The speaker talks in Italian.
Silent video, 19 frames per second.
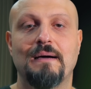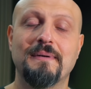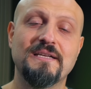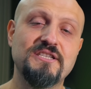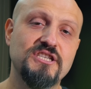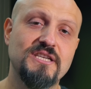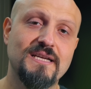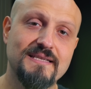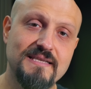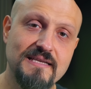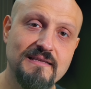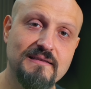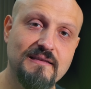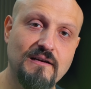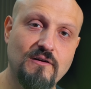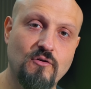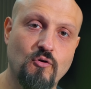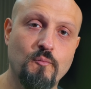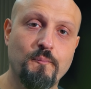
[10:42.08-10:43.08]
La magia si
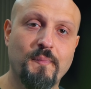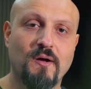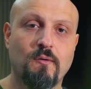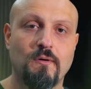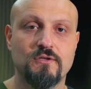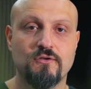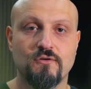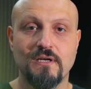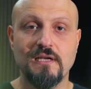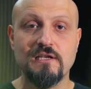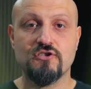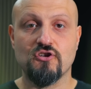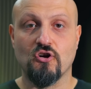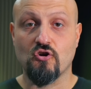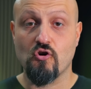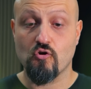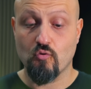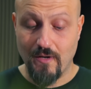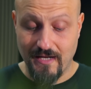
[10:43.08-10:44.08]
interrompe quando nel
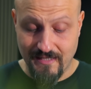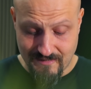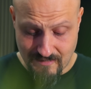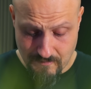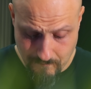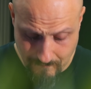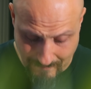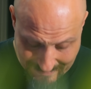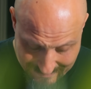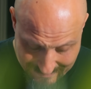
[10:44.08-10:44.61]
gioco guardi in